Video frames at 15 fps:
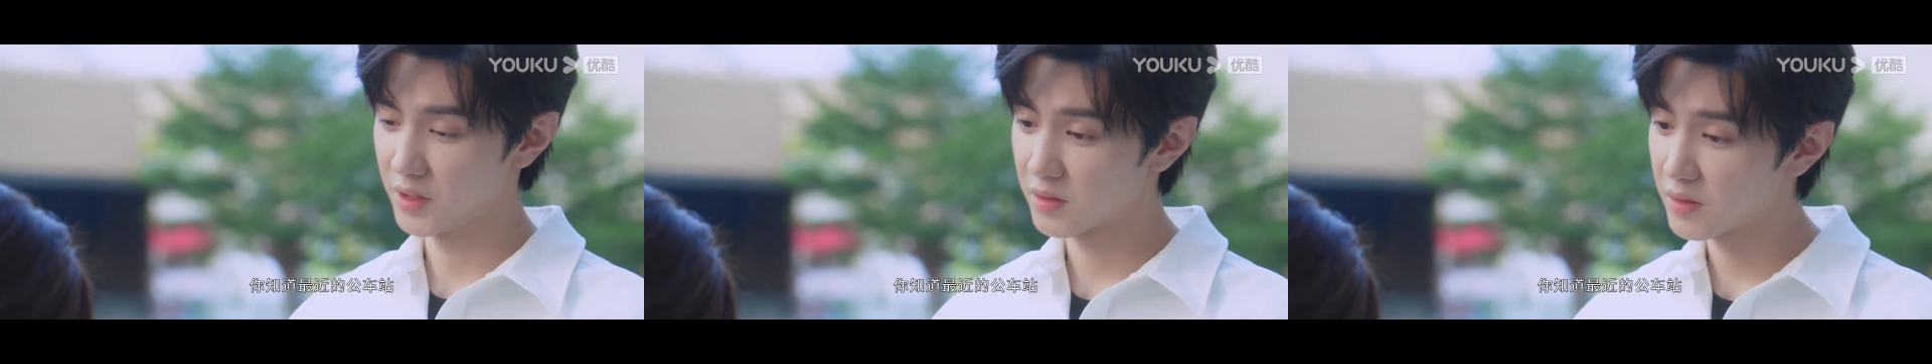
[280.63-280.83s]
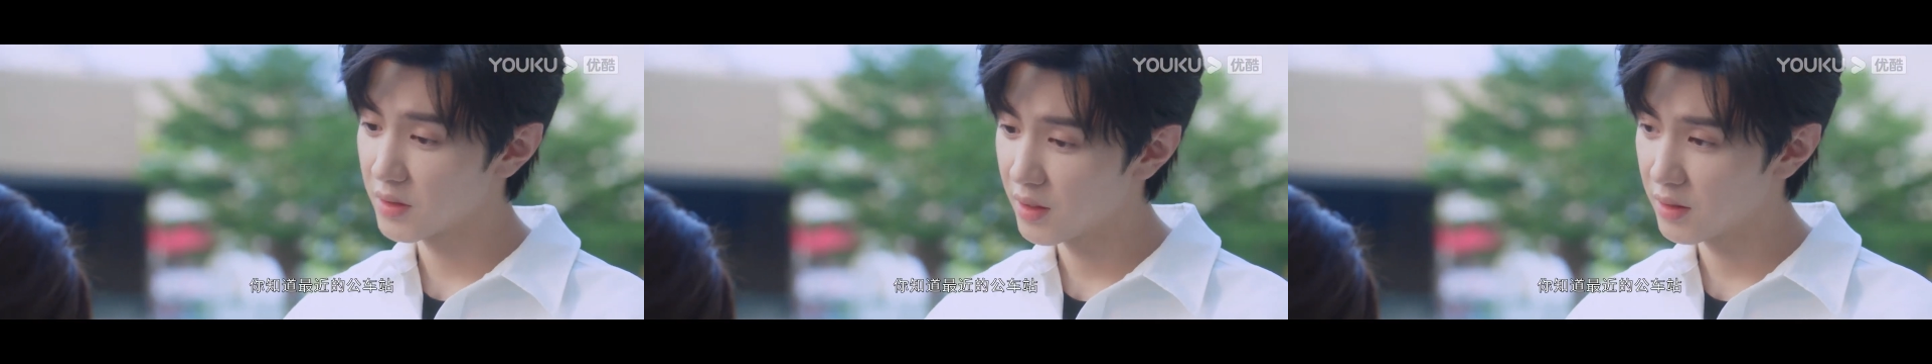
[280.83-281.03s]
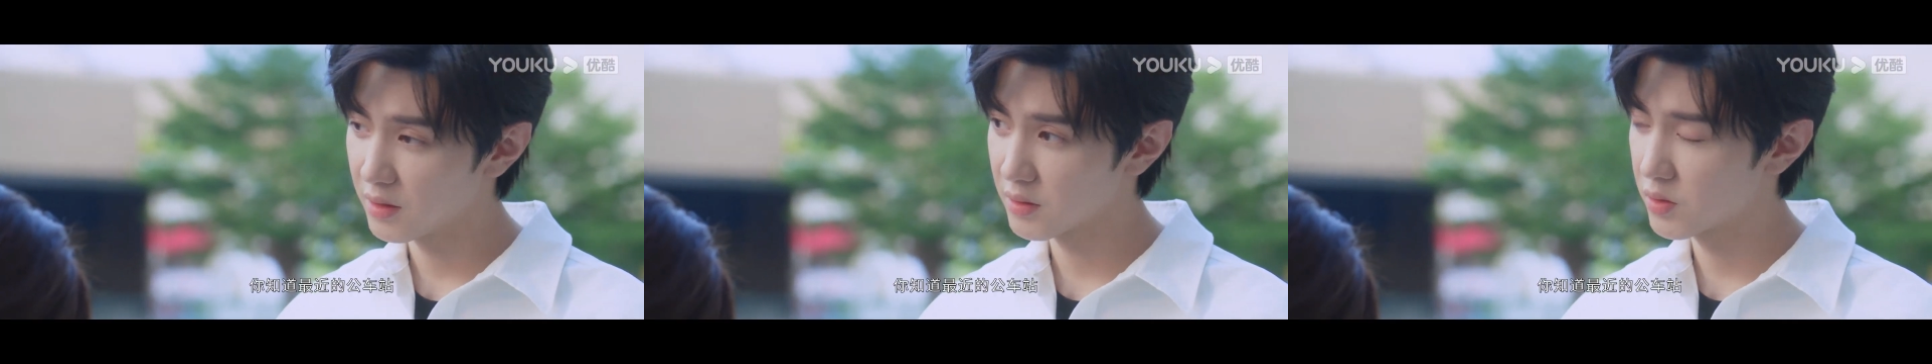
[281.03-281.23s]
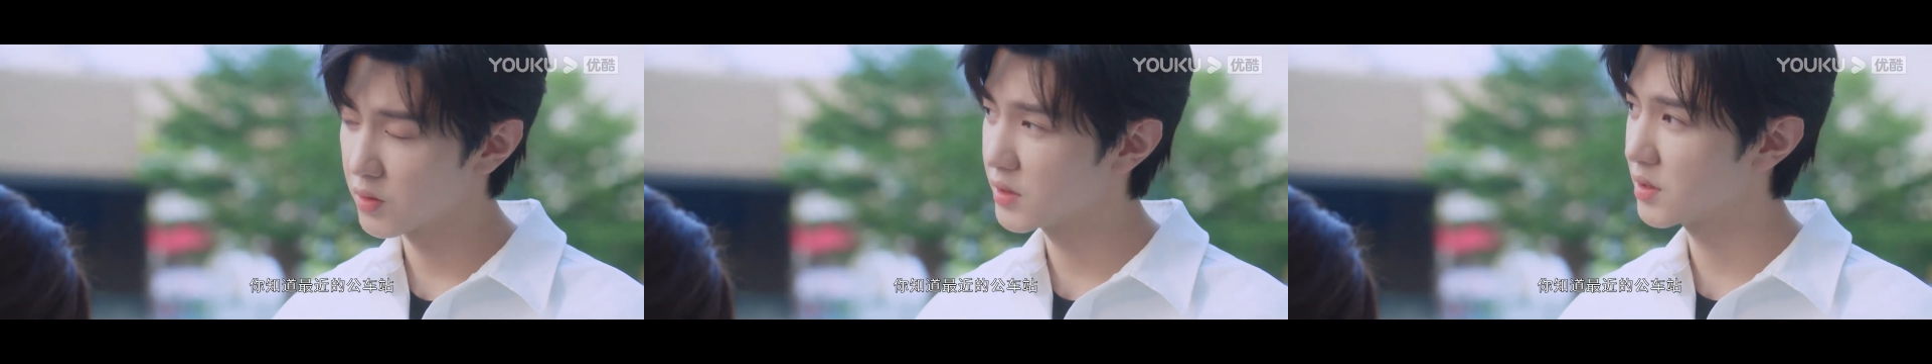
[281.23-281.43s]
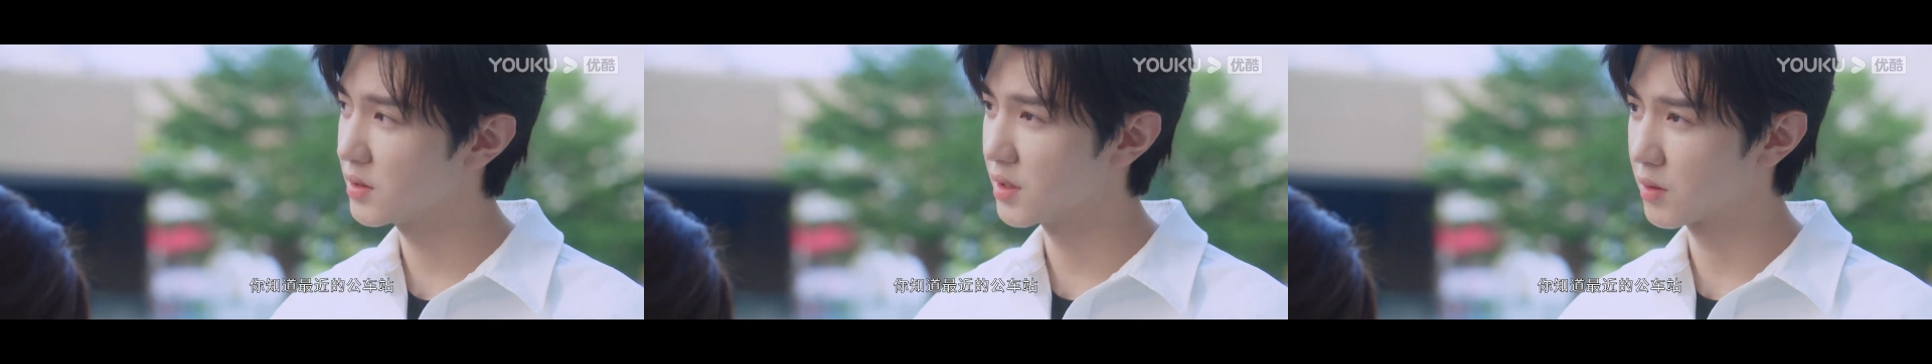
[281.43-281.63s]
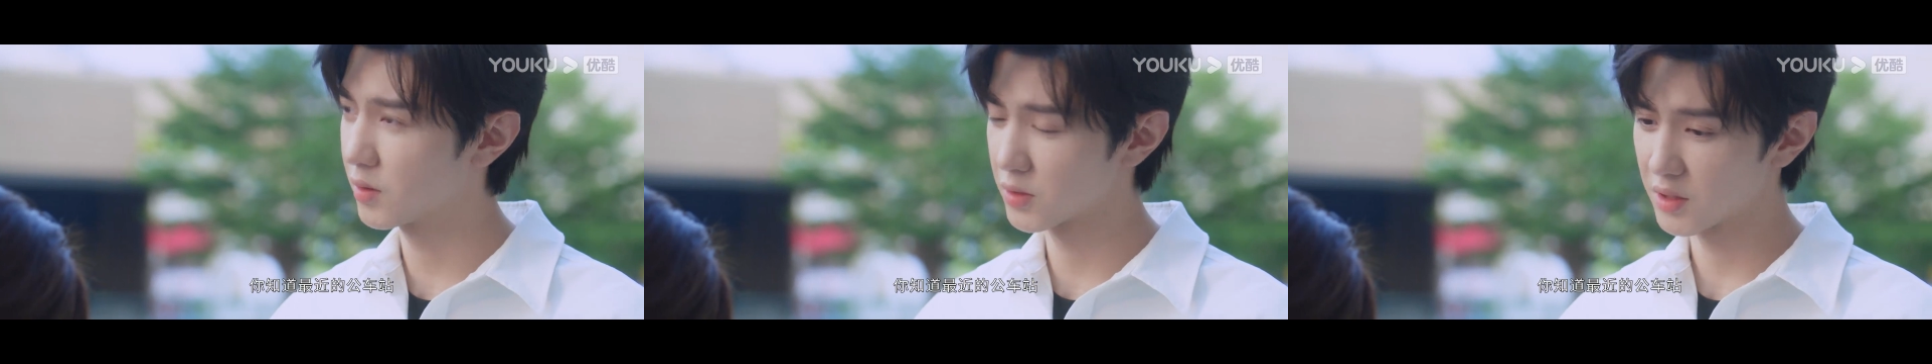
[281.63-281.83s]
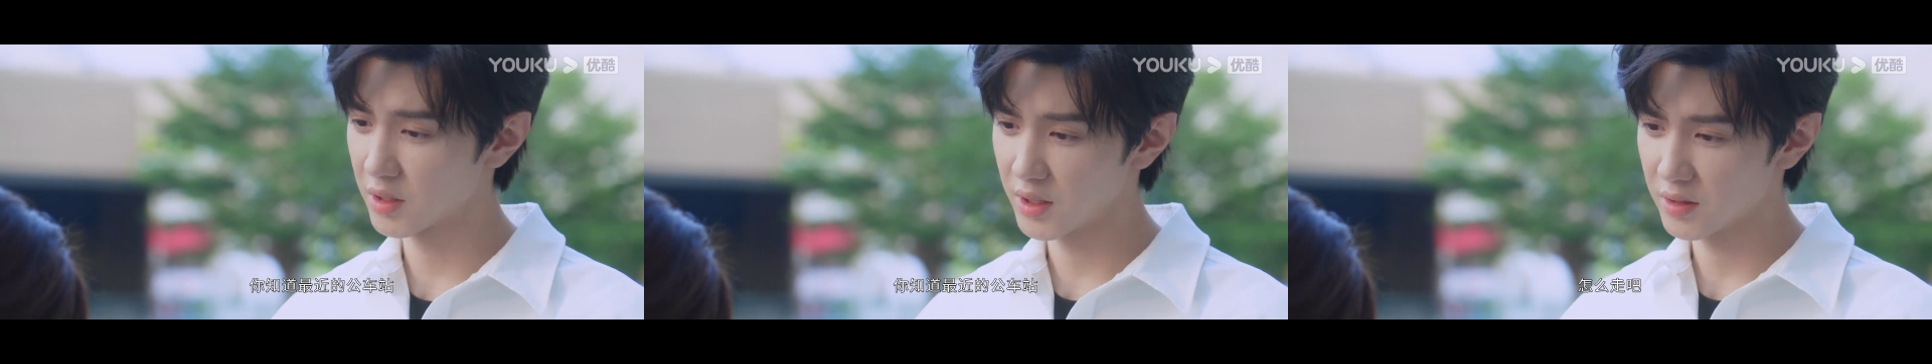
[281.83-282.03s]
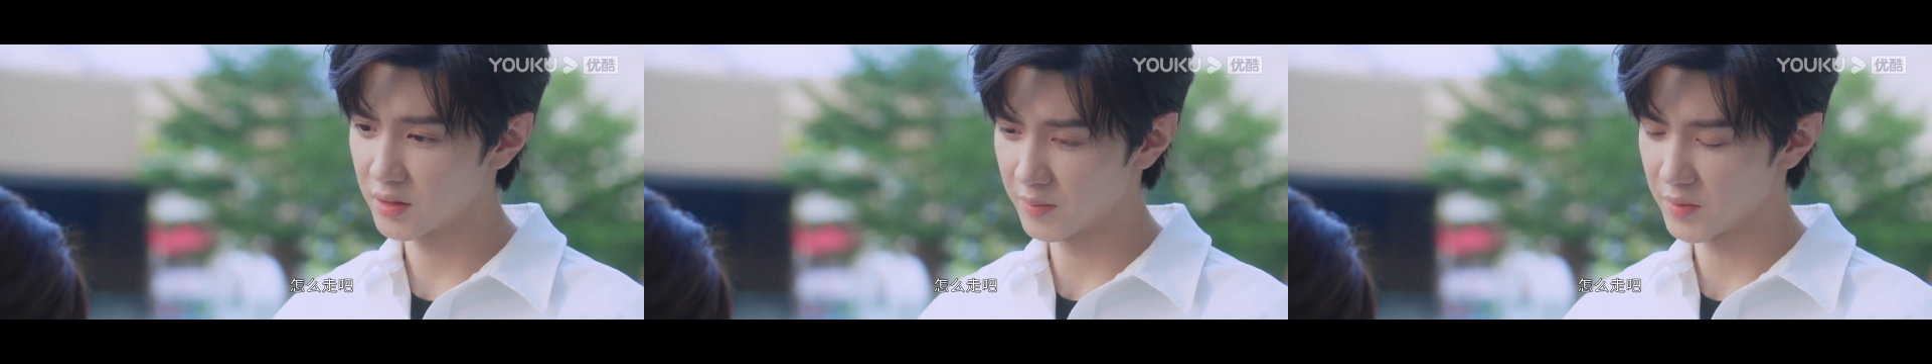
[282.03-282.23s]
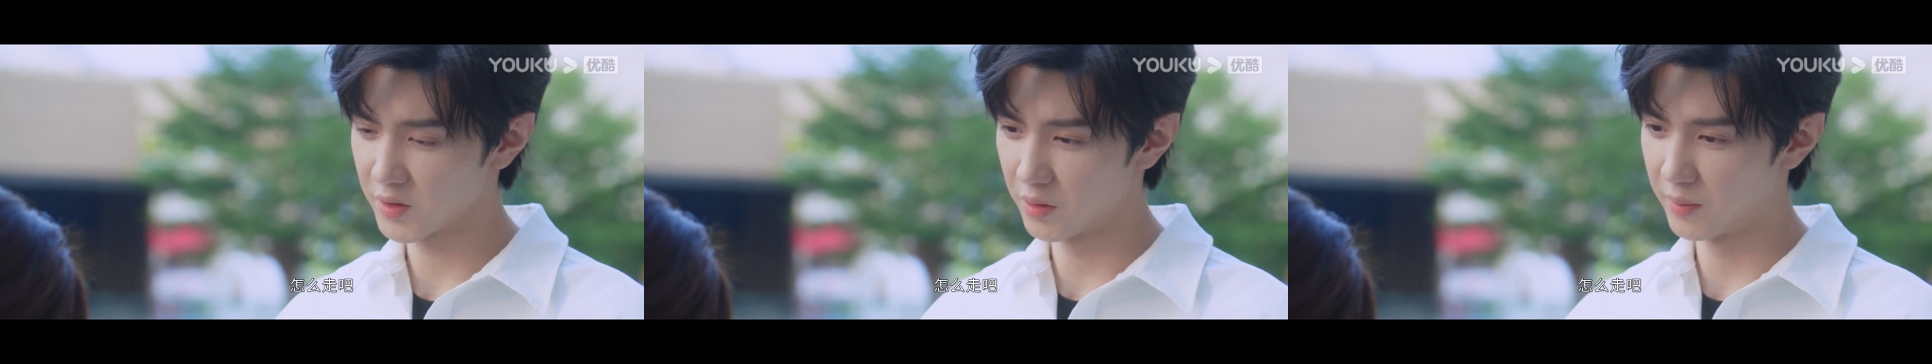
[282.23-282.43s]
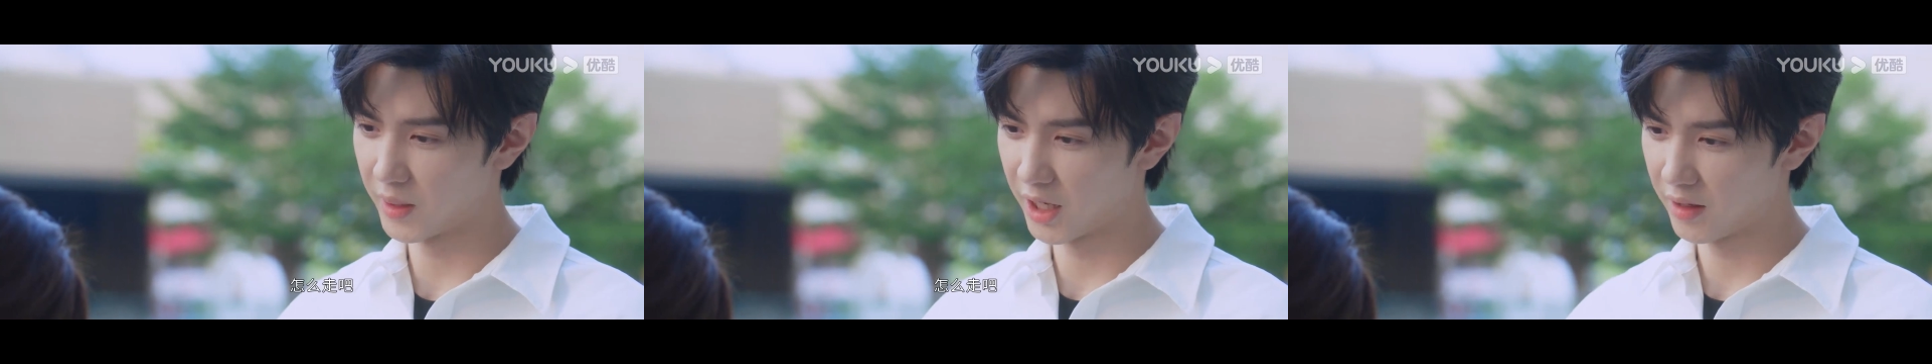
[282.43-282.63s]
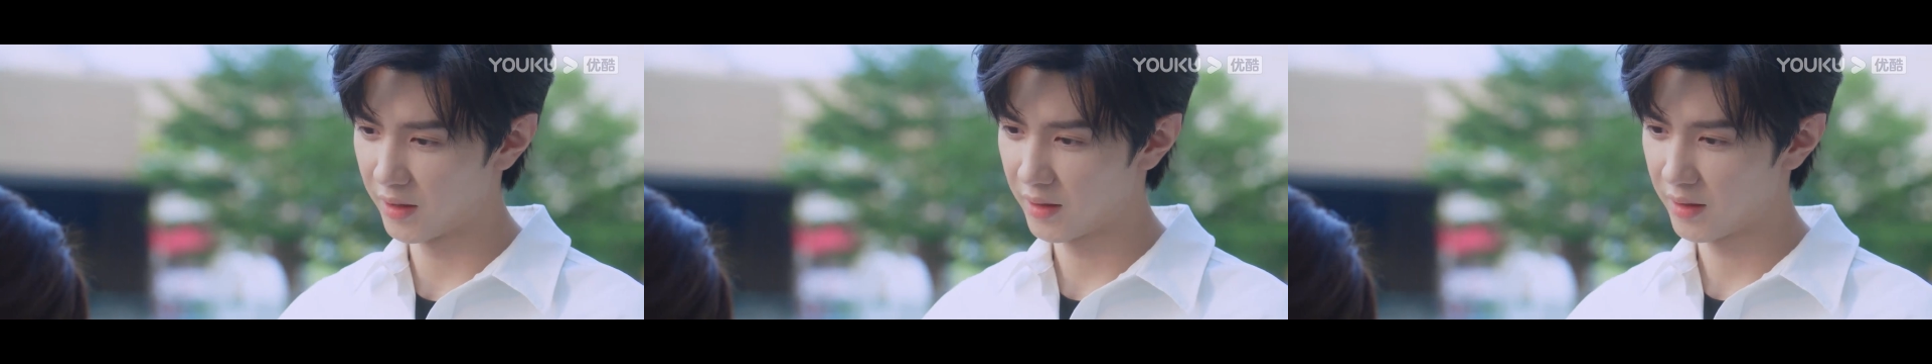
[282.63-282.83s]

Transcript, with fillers: 知道最近的公车站怎么走吧？